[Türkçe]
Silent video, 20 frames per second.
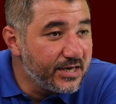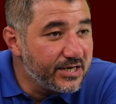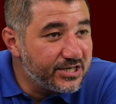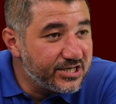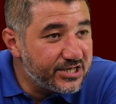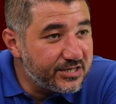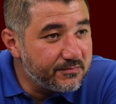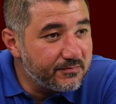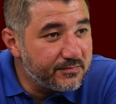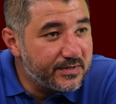
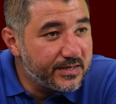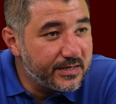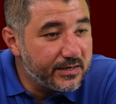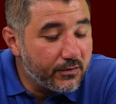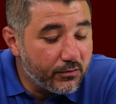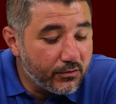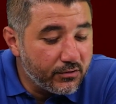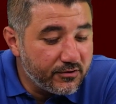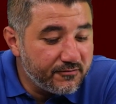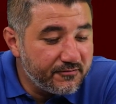Şimdi
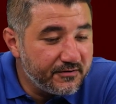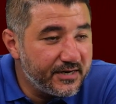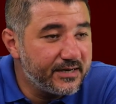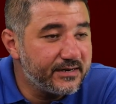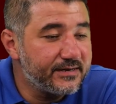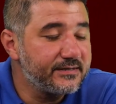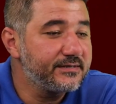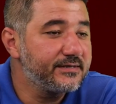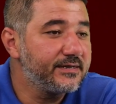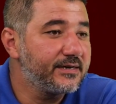
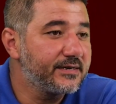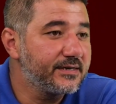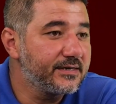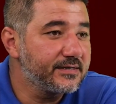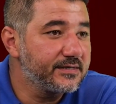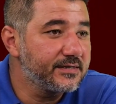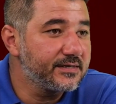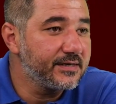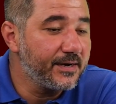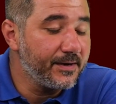Oliveira'nın
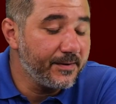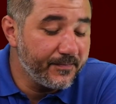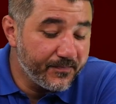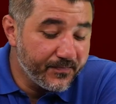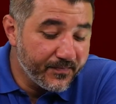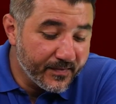arkasına